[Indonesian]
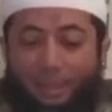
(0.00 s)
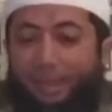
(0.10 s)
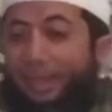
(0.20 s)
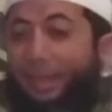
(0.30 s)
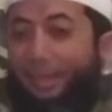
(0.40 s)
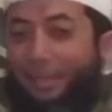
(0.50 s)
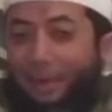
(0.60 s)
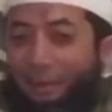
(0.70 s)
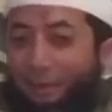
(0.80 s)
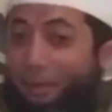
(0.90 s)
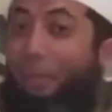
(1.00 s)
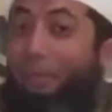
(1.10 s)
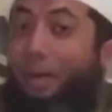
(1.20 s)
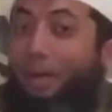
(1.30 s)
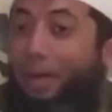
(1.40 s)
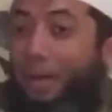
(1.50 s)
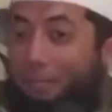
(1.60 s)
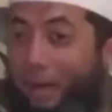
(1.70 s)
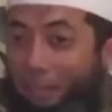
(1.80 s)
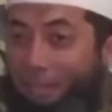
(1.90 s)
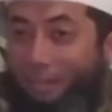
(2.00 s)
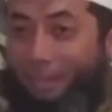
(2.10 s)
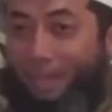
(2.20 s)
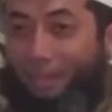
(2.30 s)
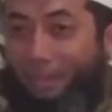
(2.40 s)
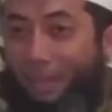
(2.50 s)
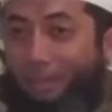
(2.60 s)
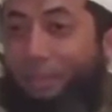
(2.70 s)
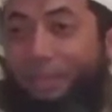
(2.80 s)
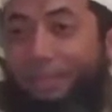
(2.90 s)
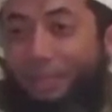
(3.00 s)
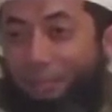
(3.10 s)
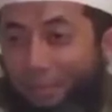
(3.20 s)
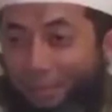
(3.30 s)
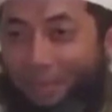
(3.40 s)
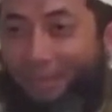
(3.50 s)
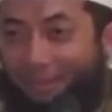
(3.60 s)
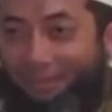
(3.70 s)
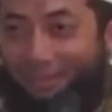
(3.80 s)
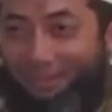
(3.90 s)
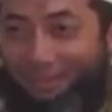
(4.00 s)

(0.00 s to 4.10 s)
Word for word: Ini nggak tahu, memang nggak paham bertanya atau iseng bertanya.